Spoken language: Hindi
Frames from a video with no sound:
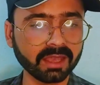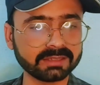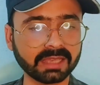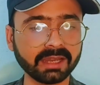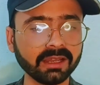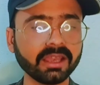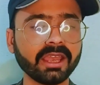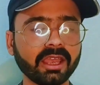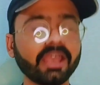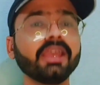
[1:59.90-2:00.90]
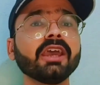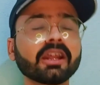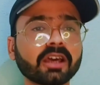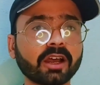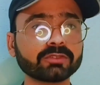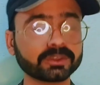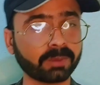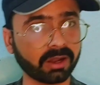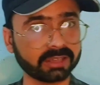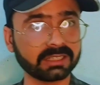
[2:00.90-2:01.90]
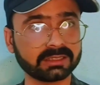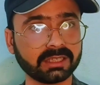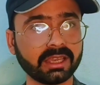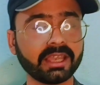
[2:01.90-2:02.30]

देन एयरक्राफ्ट्स पर आ जाते हैं